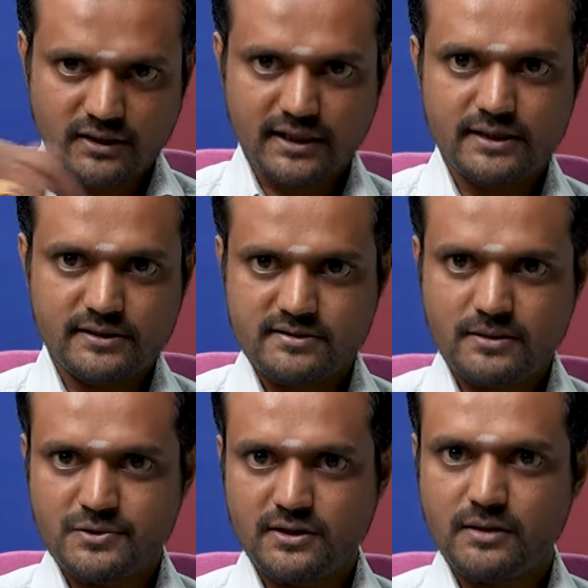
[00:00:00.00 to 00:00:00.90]
நான் கீழே
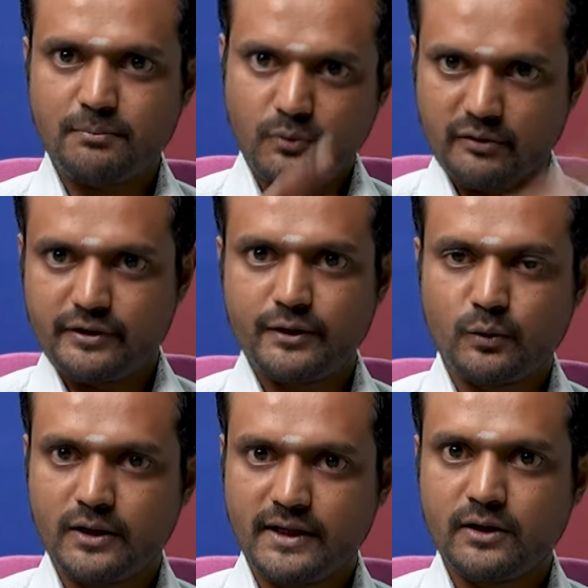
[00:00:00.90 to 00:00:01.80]
டிஸ்கிரிப்ஷனில் போன
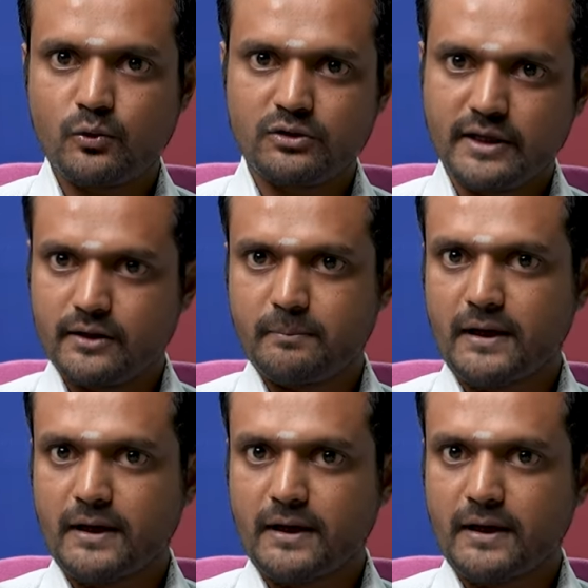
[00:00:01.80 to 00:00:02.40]
வீடியோனுடைய லிங்க் கொடுத்துருங்க அது